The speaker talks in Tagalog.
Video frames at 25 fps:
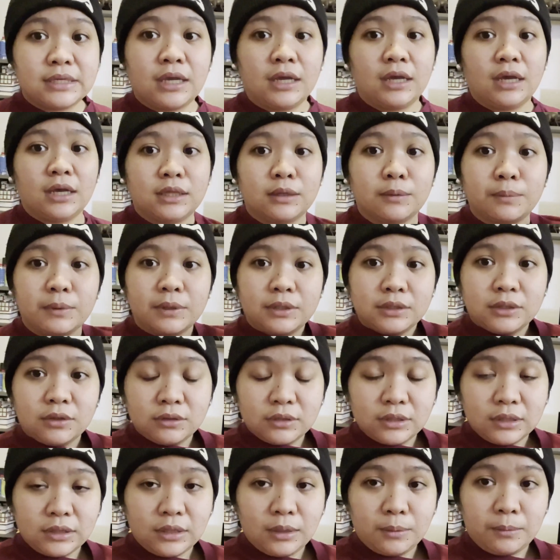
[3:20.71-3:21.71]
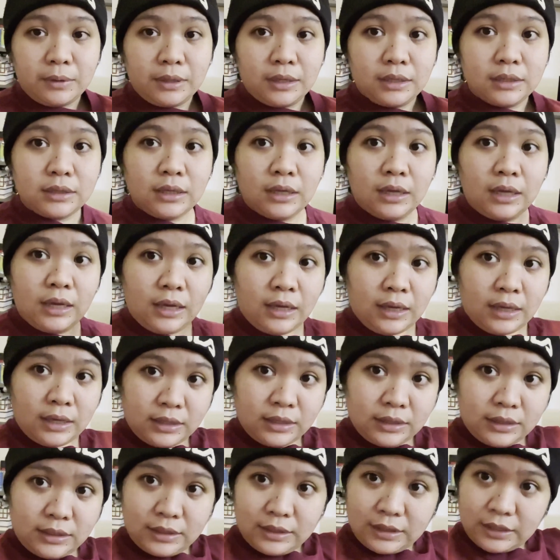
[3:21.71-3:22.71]
Kaya nagpulit ako ng damit.
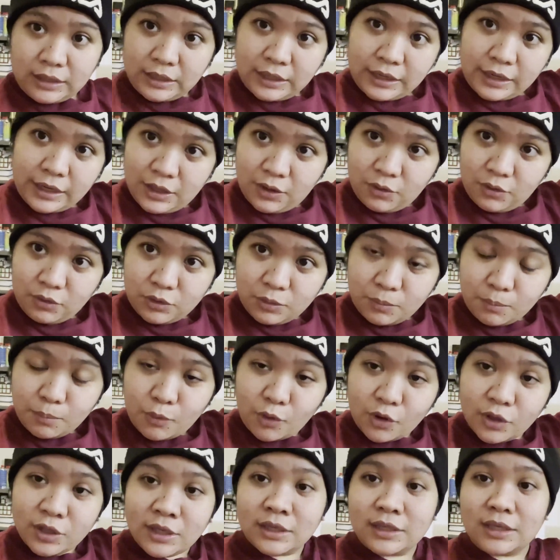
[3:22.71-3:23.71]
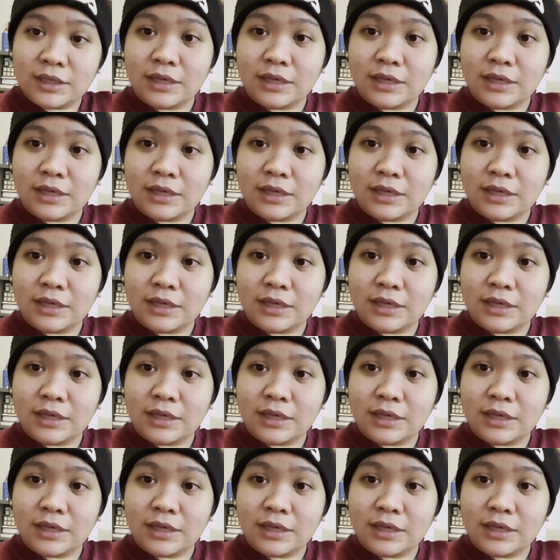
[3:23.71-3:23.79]
Naglagay ako ng bonnet